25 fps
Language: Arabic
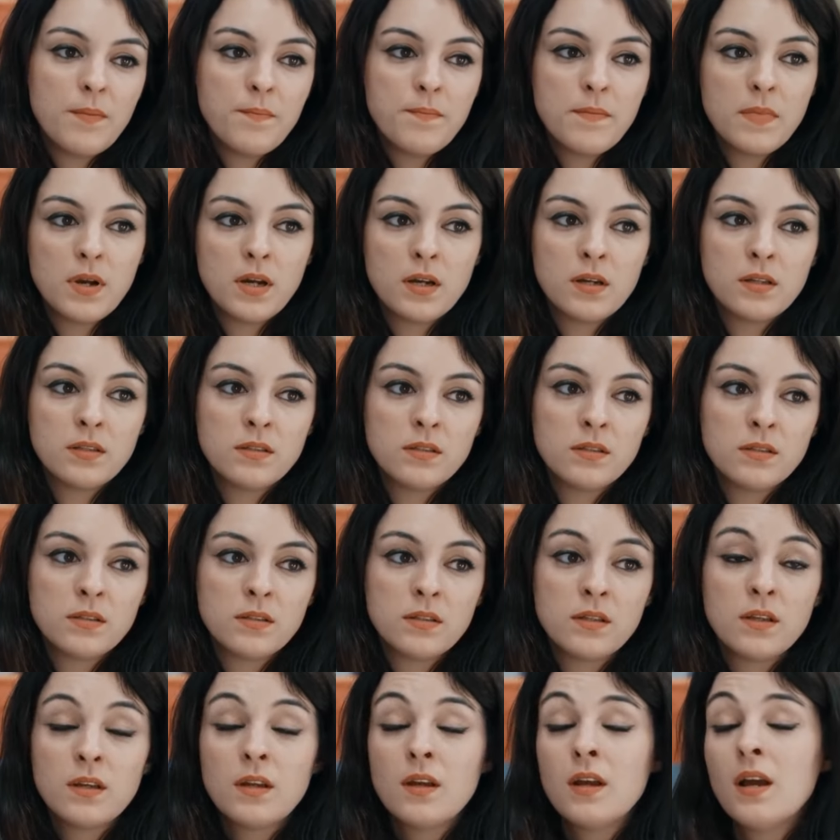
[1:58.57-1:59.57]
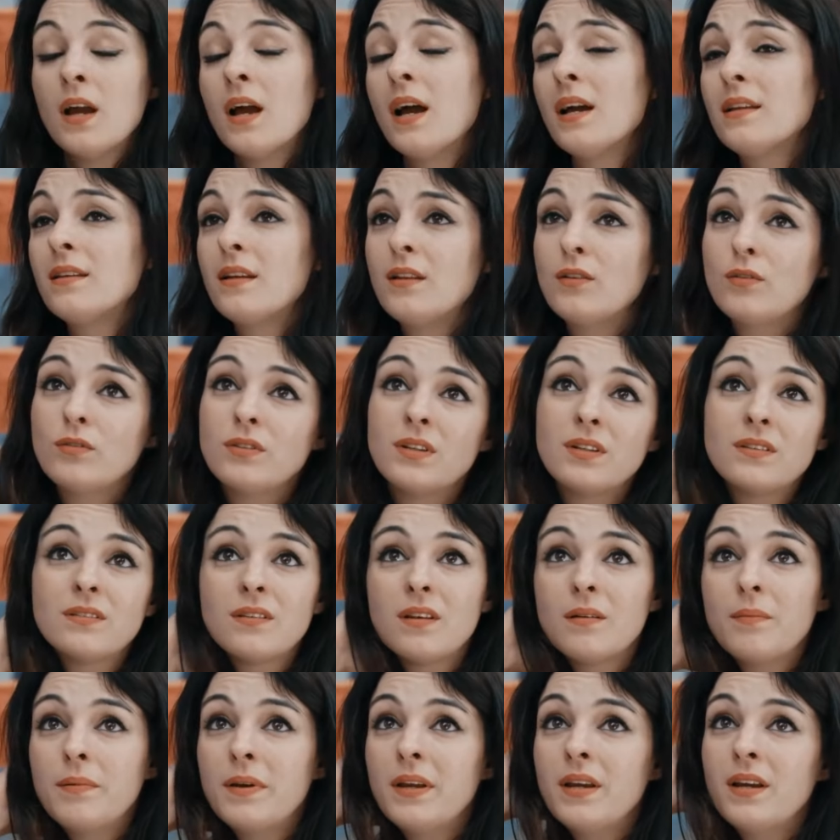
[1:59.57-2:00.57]
عمان هذا لوني
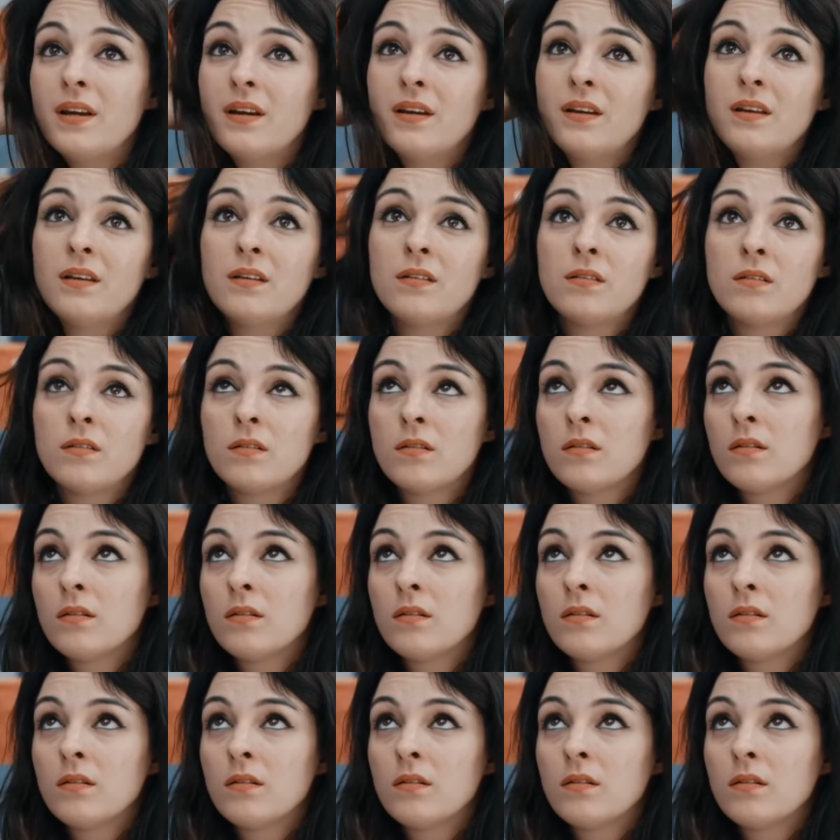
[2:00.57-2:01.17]
الطبيعي